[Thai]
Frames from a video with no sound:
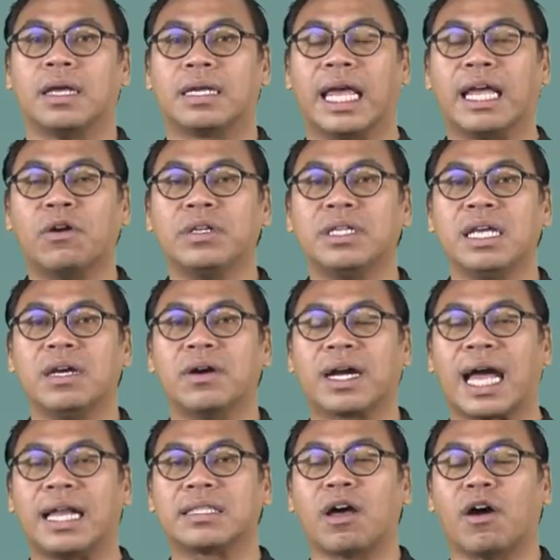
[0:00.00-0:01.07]
เทคโนโลยีขอ
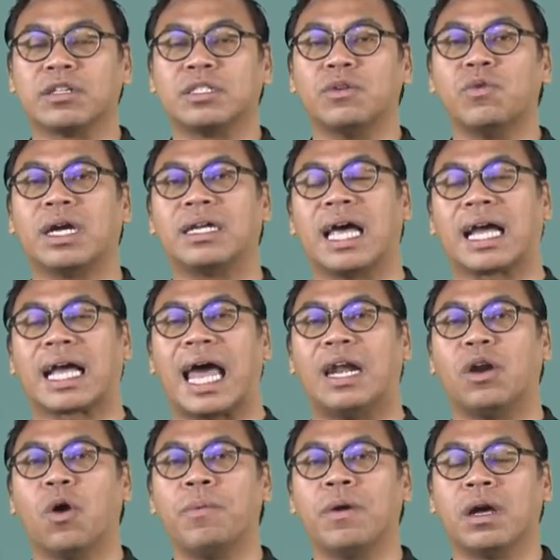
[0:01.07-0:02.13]
งการต่อสู้กันทางกา
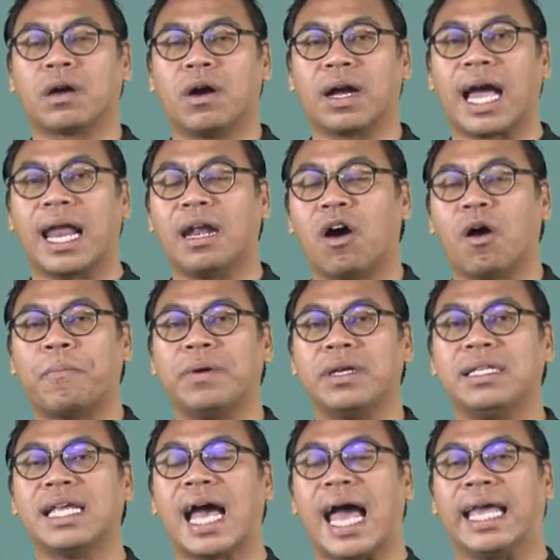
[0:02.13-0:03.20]
รลบ ของการหล่อปื
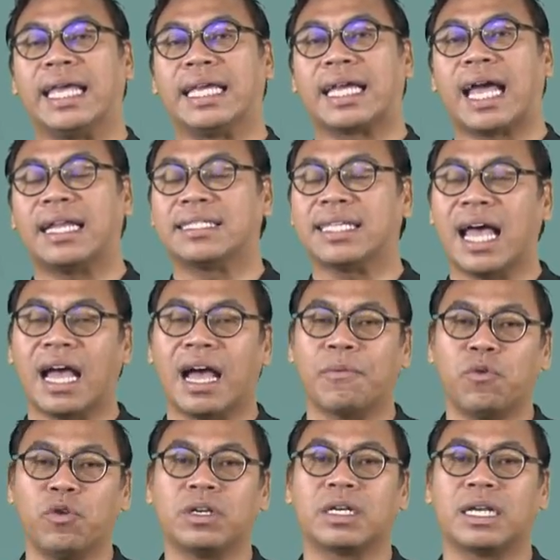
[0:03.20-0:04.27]
นใหญ่ การสร้าง
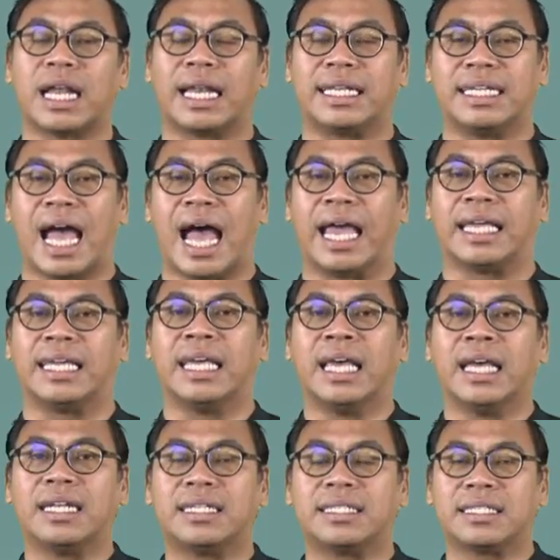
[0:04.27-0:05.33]
อาวุธขนาดใหญ่
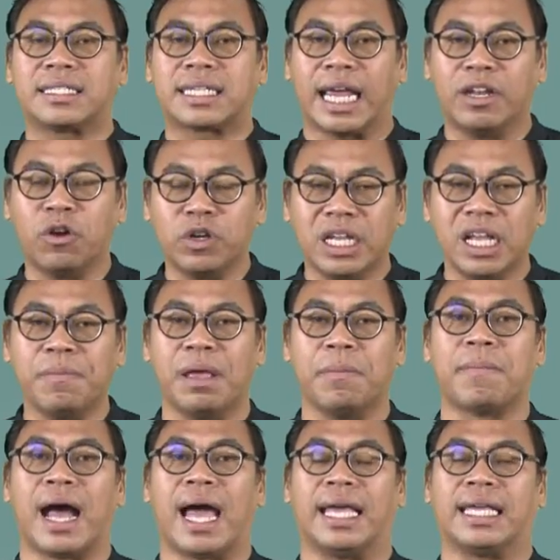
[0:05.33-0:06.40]
ใช้เทคโนโลยี
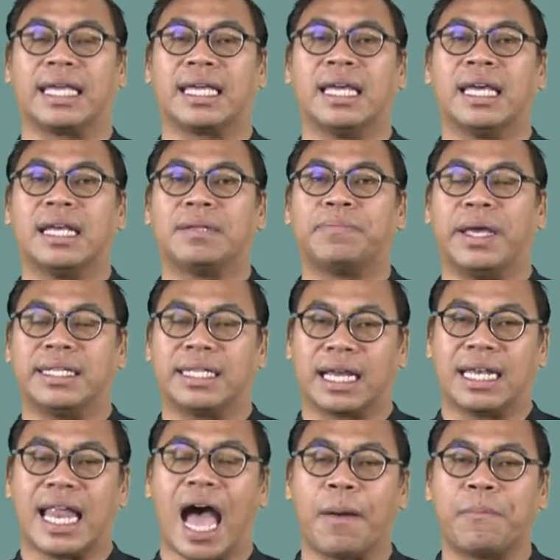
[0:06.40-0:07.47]
ใหม่ๆ เปลี่ยน
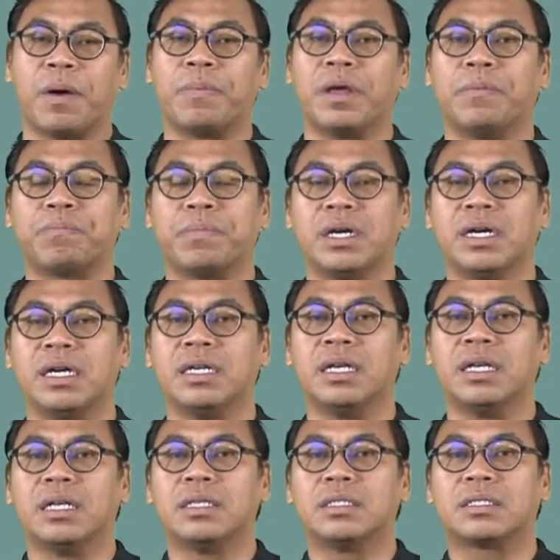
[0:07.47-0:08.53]
จากดาบมาเป็นปืน
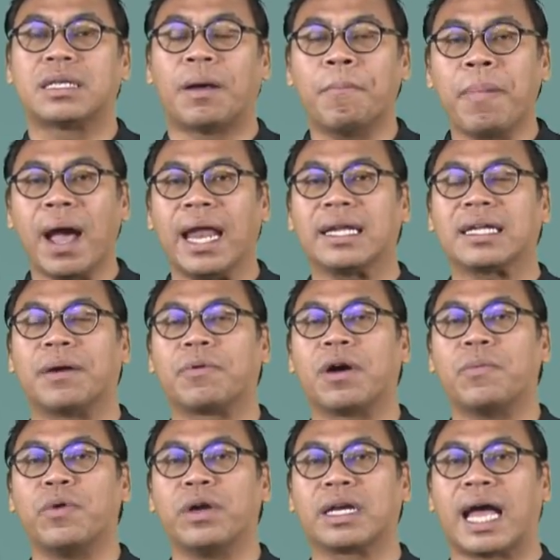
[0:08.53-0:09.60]
สัมพันธ์กับ
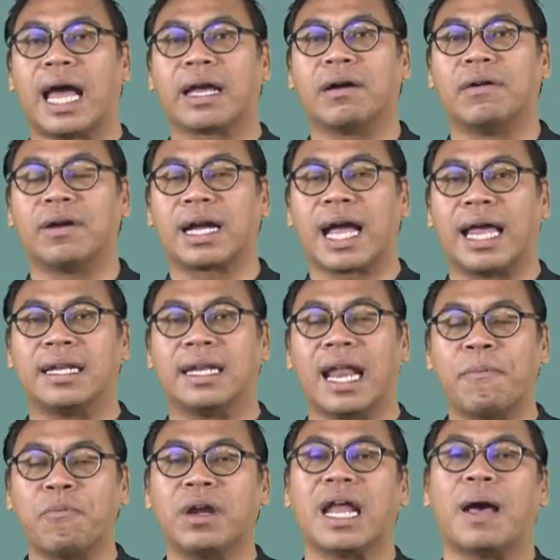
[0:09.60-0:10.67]
กระบวนการของการ
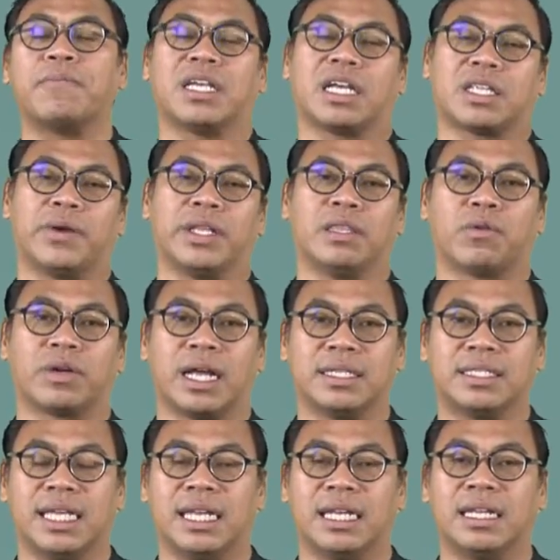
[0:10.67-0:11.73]
รับว่าทำจากตอนตกทั้
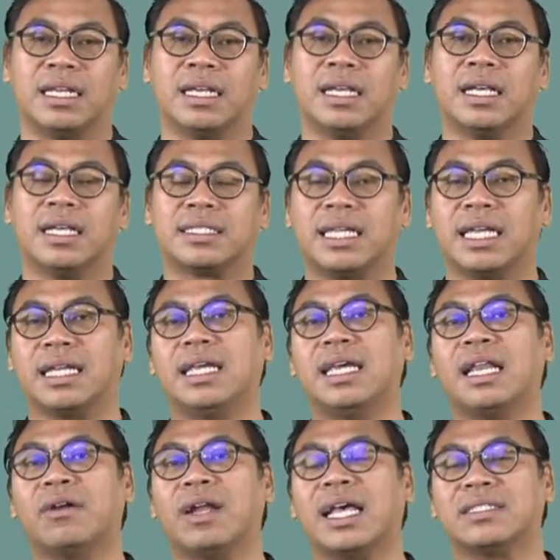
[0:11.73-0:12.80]
งสิ้น สิ่ง
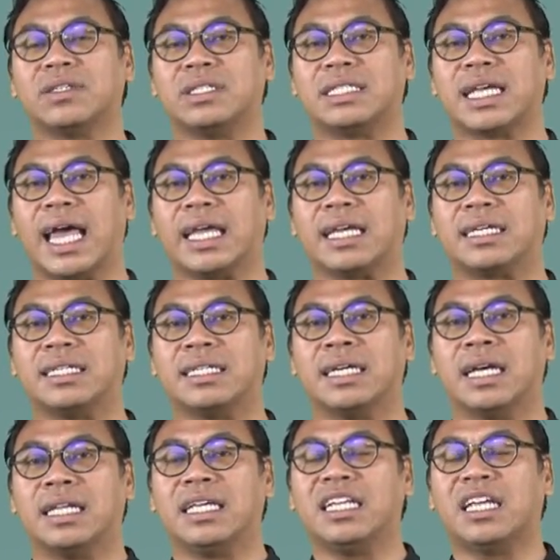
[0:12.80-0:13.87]
ที่เราน่าสนใจคือ
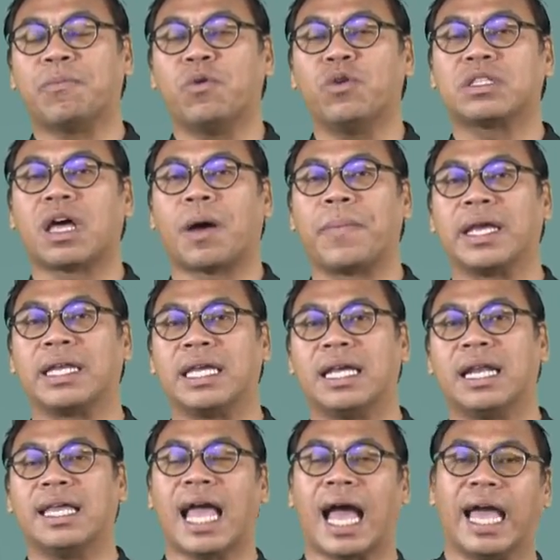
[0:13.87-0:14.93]
ที่จะพูดต่อไป
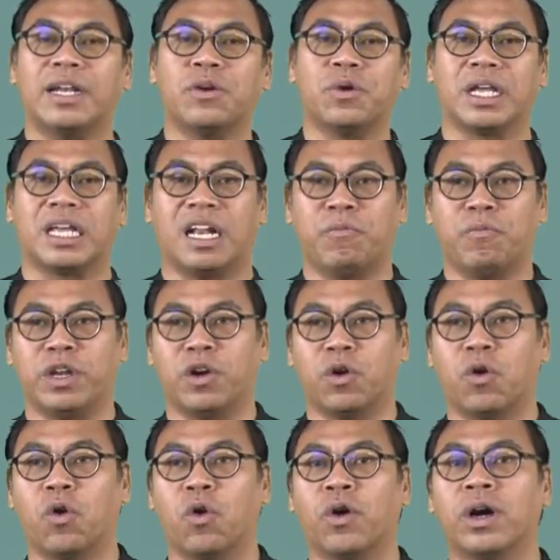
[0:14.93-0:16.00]
นี้และอยากให้ดูในคลิปวิดีโอ